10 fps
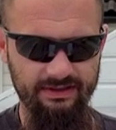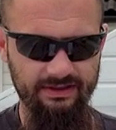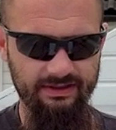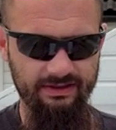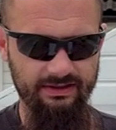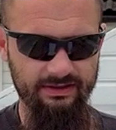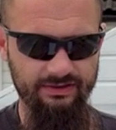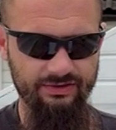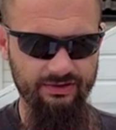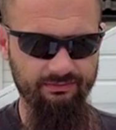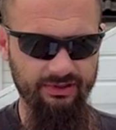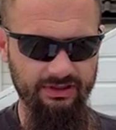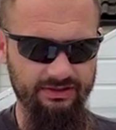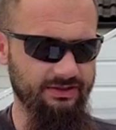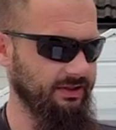e, czyli
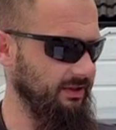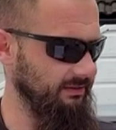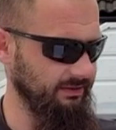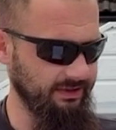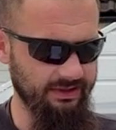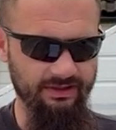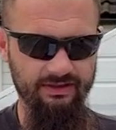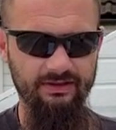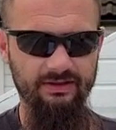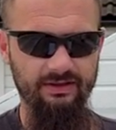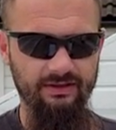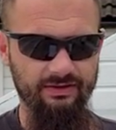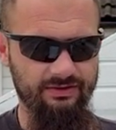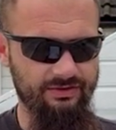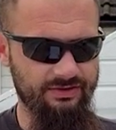padaczka? Nie.
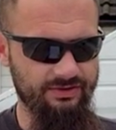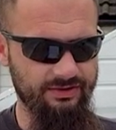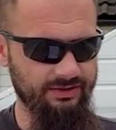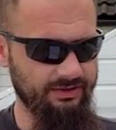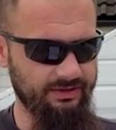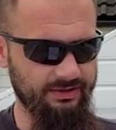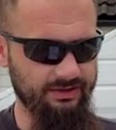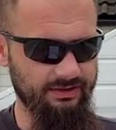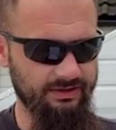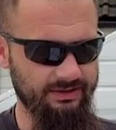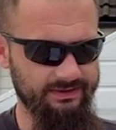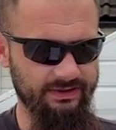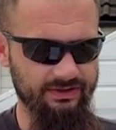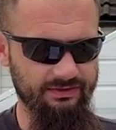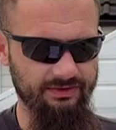Czy
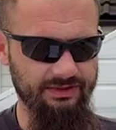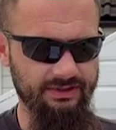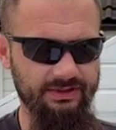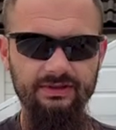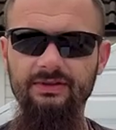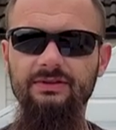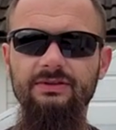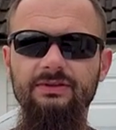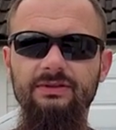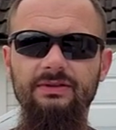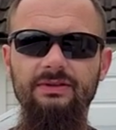zdarzyło się kiedyś e,